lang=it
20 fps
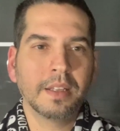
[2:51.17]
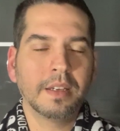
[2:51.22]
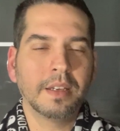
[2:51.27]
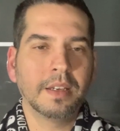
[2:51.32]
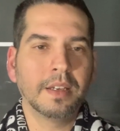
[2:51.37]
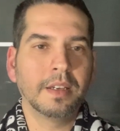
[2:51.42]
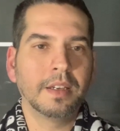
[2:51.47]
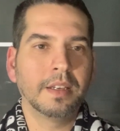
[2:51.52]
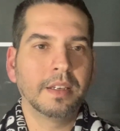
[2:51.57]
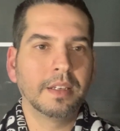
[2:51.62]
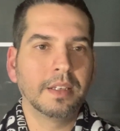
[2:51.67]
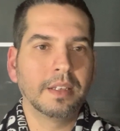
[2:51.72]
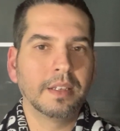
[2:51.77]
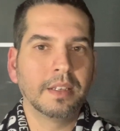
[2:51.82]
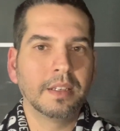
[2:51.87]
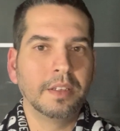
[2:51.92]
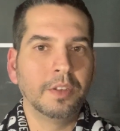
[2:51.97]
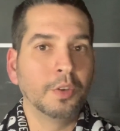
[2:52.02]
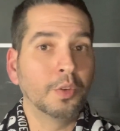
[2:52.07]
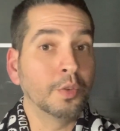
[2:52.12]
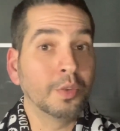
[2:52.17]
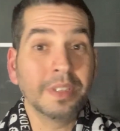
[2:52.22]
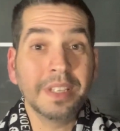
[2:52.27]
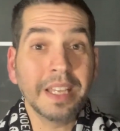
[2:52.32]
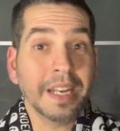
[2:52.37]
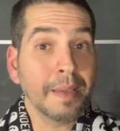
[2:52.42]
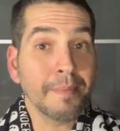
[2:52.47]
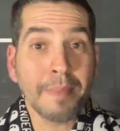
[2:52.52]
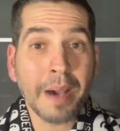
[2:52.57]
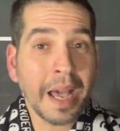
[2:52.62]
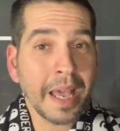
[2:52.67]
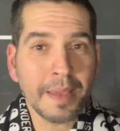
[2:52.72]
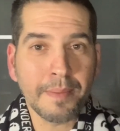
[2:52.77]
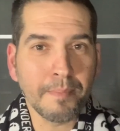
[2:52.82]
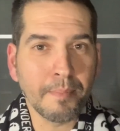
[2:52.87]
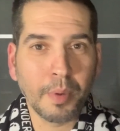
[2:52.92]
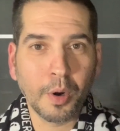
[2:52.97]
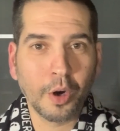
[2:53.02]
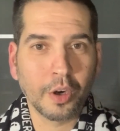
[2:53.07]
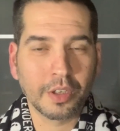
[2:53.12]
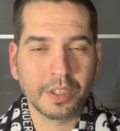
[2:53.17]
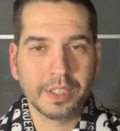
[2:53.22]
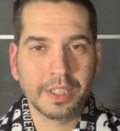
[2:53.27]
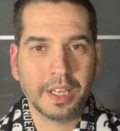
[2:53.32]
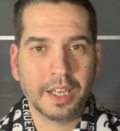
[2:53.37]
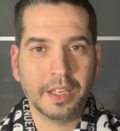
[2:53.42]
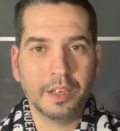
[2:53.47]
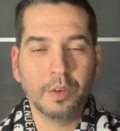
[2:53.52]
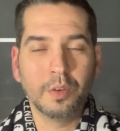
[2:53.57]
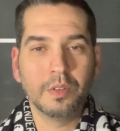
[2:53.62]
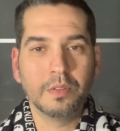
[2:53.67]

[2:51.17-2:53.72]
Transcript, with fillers: eh, non tiri mai in porta.